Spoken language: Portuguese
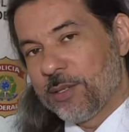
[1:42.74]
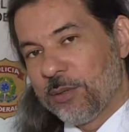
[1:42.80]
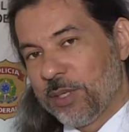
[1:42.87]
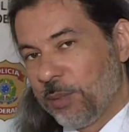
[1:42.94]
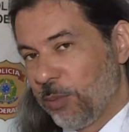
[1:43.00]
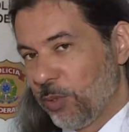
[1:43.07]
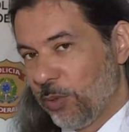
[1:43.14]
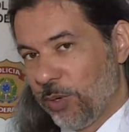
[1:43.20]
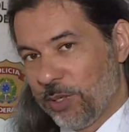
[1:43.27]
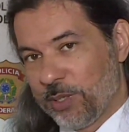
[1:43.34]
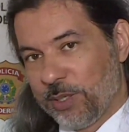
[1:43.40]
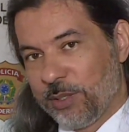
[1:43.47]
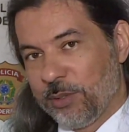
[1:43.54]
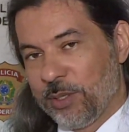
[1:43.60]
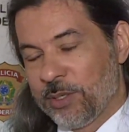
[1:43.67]
criminosa
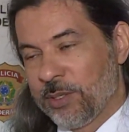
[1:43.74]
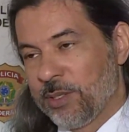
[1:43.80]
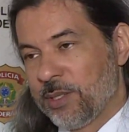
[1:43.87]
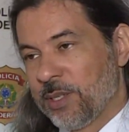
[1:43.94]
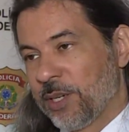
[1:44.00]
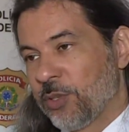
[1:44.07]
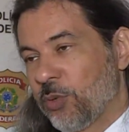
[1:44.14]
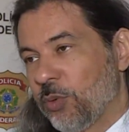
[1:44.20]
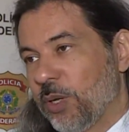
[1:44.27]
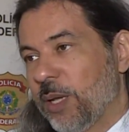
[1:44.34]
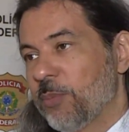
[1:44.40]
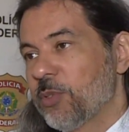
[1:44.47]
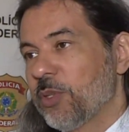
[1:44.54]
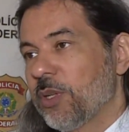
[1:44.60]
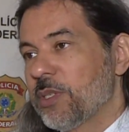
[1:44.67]
que nós
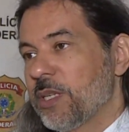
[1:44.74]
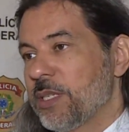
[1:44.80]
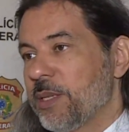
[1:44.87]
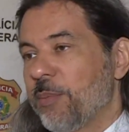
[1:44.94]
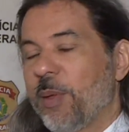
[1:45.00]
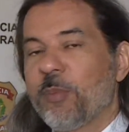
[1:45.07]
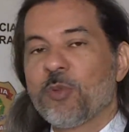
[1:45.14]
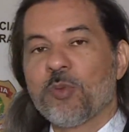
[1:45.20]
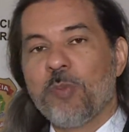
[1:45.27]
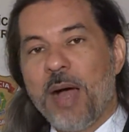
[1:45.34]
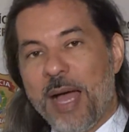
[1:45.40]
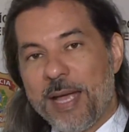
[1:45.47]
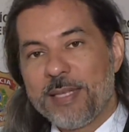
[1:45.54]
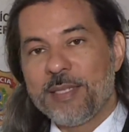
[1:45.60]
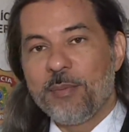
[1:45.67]
desarticulamos, nós recebemos
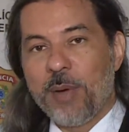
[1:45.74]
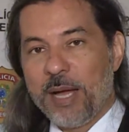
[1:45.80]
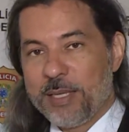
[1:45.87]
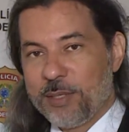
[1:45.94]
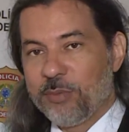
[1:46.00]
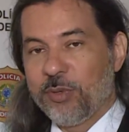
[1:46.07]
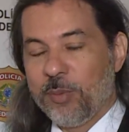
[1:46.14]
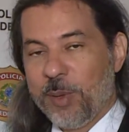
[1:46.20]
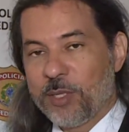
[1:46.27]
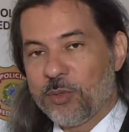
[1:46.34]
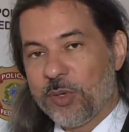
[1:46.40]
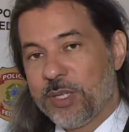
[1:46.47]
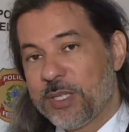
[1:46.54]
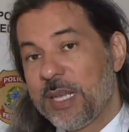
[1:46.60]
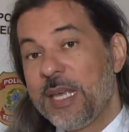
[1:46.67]
mais e mais
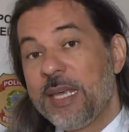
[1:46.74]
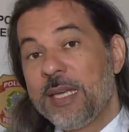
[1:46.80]
informações,